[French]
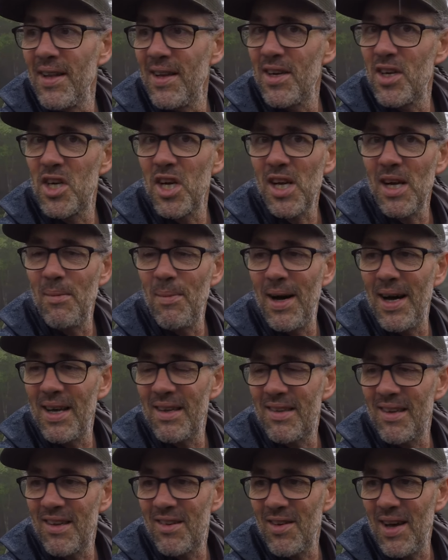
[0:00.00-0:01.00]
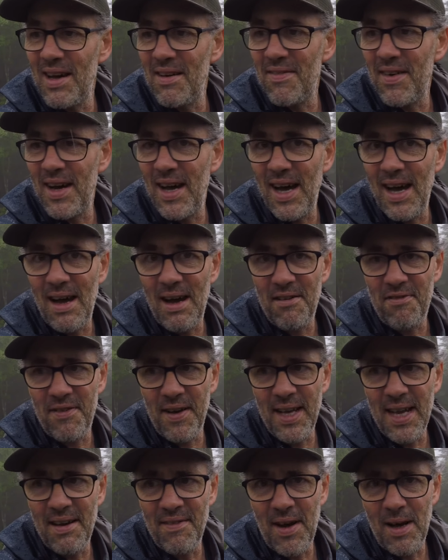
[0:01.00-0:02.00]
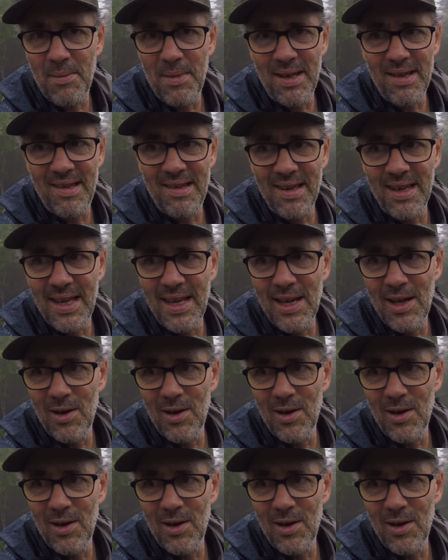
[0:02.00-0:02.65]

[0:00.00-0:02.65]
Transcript: Hein? J'ai commencé ça avant, en fin d'avant-midi.